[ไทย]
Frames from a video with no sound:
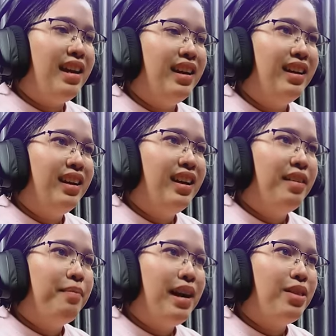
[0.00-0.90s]
ม
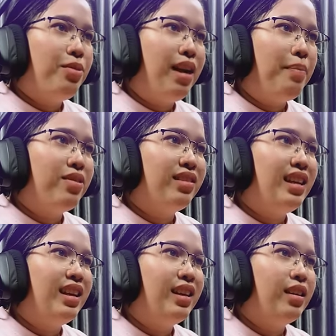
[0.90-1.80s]
ไม่โต๊ะครับก่อน
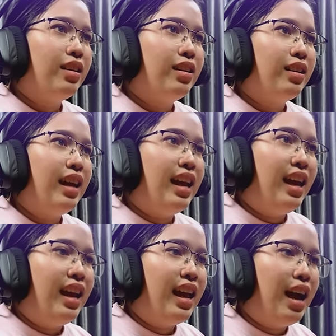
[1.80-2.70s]
สิ
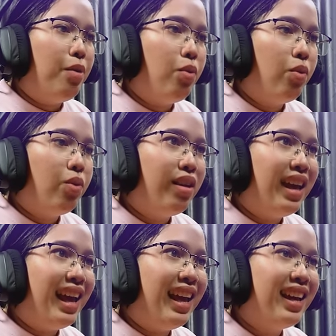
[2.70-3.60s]
เอ๊ะเอ้า
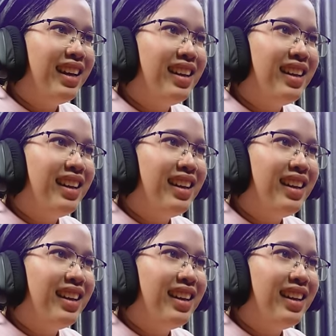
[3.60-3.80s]
เอ๊ะ